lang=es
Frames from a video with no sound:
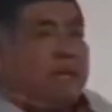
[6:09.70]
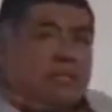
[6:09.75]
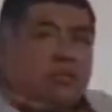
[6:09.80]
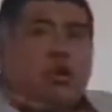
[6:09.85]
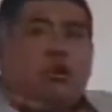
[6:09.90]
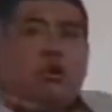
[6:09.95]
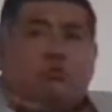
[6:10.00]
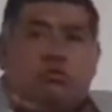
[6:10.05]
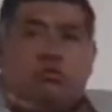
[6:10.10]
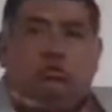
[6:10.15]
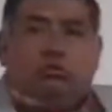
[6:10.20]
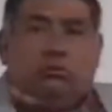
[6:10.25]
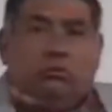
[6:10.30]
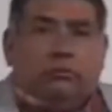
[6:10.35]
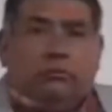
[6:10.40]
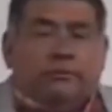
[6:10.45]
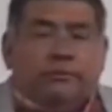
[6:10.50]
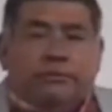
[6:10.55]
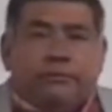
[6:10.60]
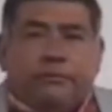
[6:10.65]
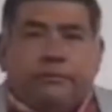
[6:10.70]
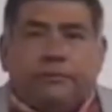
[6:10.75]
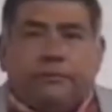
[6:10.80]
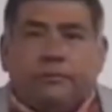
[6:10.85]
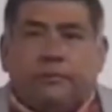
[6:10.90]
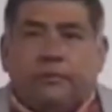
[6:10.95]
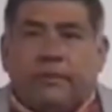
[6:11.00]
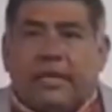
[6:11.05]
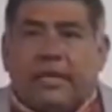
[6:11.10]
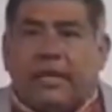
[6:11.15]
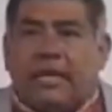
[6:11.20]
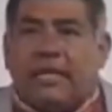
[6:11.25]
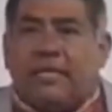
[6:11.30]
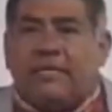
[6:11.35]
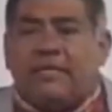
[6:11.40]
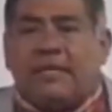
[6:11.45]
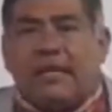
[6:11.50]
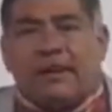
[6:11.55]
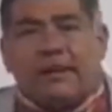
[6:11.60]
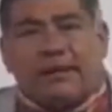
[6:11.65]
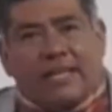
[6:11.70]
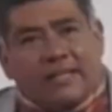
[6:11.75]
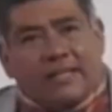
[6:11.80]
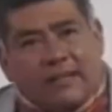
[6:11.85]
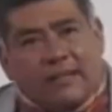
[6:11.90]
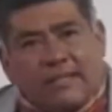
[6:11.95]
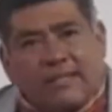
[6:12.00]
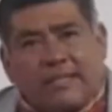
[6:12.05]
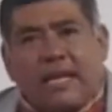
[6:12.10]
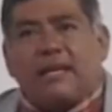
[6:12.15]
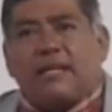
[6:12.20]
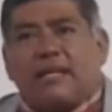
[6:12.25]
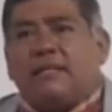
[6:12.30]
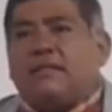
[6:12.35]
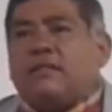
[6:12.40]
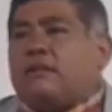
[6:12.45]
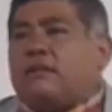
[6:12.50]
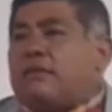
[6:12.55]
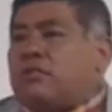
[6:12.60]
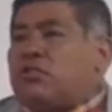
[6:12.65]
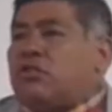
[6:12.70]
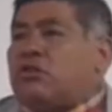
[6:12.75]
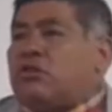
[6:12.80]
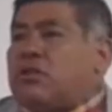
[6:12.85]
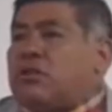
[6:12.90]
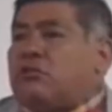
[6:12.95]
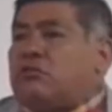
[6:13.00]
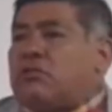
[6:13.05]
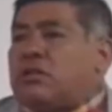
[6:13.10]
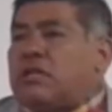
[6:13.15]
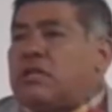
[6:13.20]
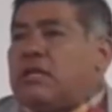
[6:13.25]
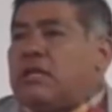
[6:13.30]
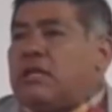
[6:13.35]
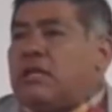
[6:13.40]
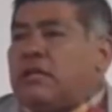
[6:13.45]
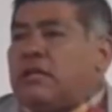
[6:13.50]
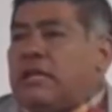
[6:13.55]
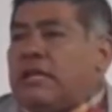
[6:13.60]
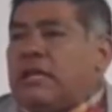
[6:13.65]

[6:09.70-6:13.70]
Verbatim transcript: común es retrasar la intervención quirúrgica.